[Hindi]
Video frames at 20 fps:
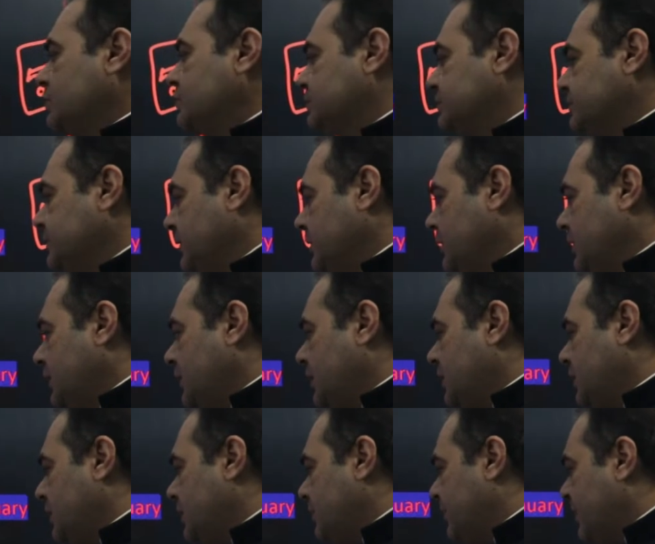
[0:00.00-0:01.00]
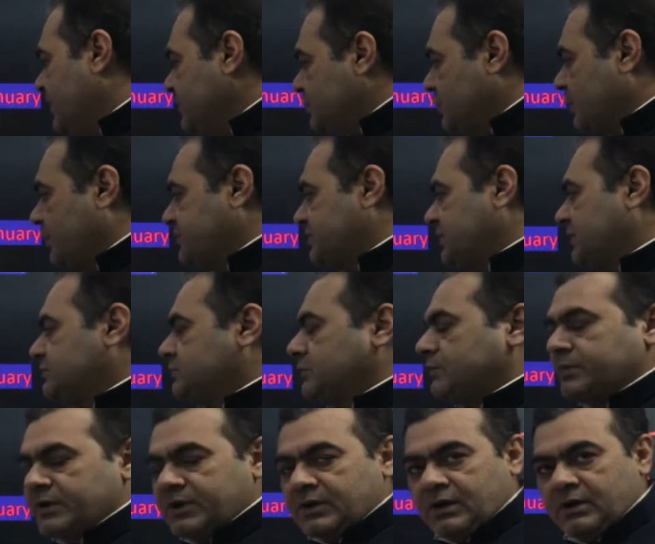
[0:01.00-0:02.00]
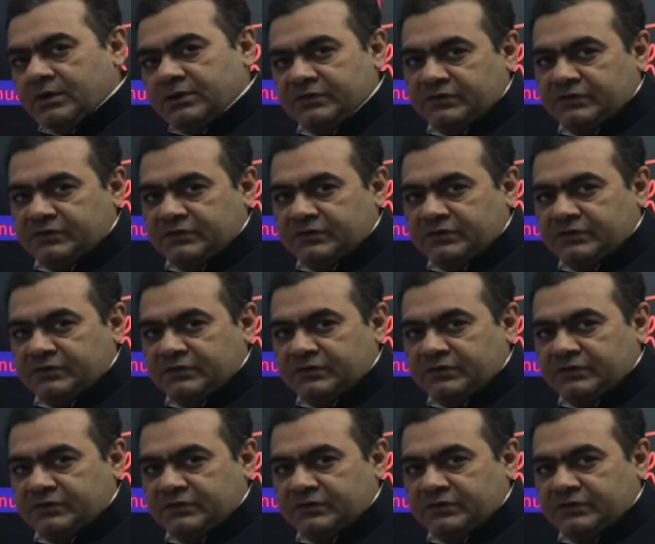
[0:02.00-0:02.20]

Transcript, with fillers: उसमें पाँच सौ पचास रुपये का